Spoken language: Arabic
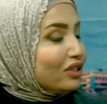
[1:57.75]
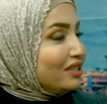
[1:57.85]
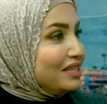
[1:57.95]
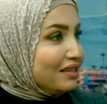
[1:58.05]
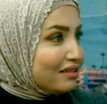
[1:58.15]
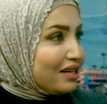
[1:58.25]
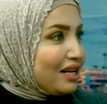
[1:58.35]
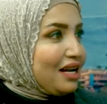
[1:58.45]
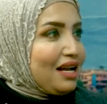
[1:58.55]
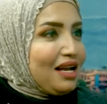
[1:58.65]
كتير
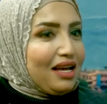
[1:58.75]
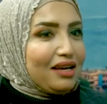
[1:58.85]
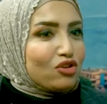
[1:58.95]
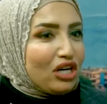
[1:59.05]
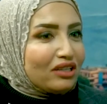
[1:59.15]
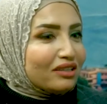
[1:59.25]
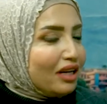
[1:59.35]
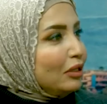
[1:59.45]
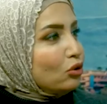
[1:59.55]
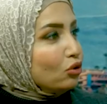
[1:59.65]
آه، مش قادره
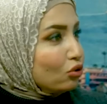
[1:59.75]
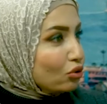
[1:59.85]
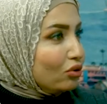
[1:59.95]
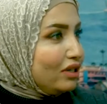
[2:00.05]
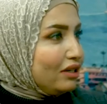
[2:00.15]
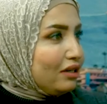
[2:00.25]
تعمل كنترول